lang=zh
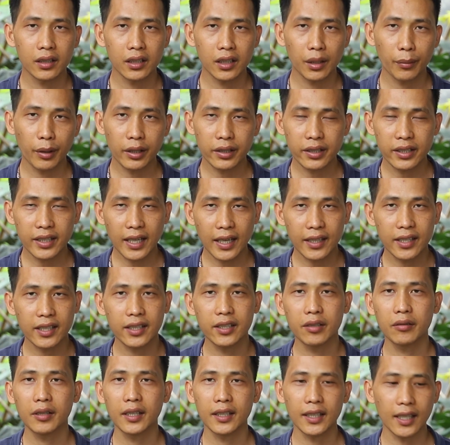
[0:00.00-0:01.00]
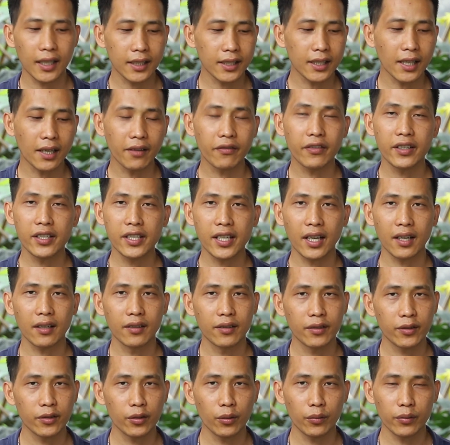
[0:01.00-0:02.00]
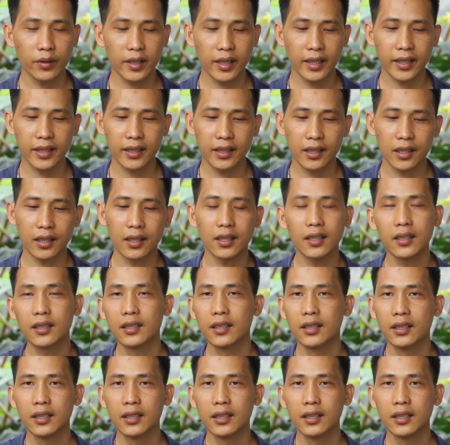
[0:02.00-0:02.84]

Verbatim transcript: 那么下期就跟大家分享，用这一颗